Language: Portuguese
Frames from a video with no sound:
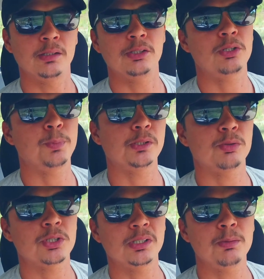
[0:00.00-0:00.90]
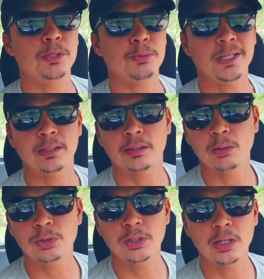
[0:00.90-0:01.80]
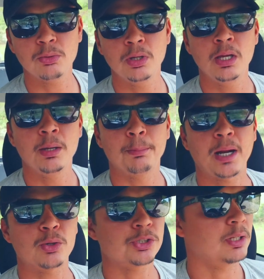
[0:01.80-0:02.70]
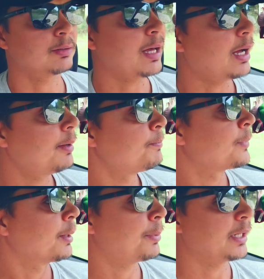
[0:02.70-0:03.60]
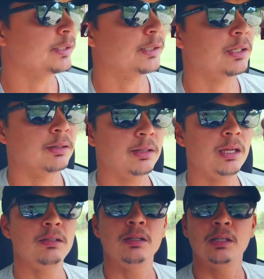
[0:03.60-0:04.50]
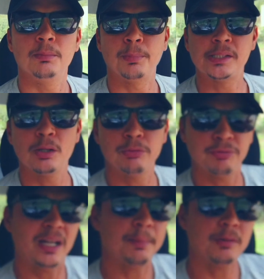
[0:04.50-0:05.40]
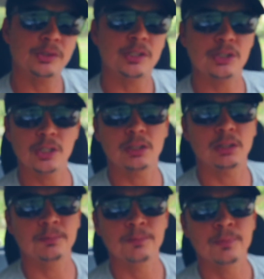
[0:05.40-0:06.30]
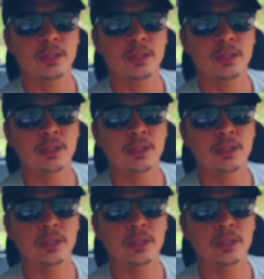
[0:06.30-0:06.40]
Existem pessoas que simplesmente quer ter o dinheiro para ostentar, para dizer que tem. Mas eu vou falar para vocês, gente.